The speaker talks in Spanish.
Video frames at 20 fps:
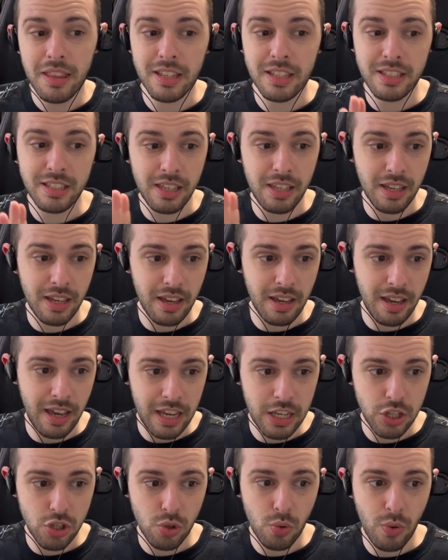De si
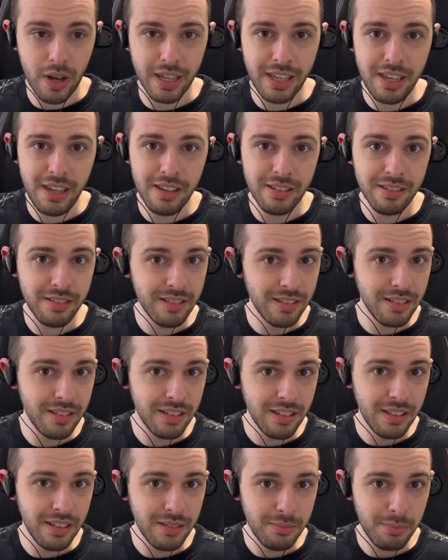esto aquí,
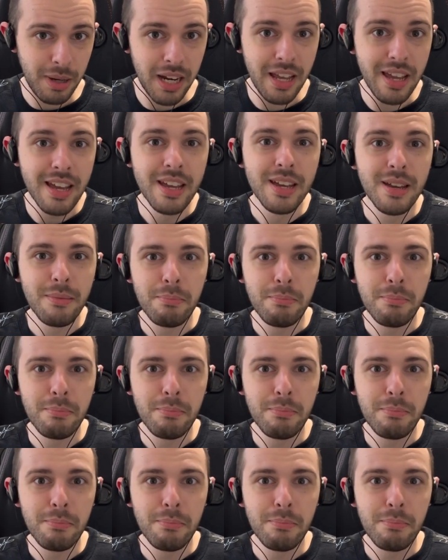¿vale?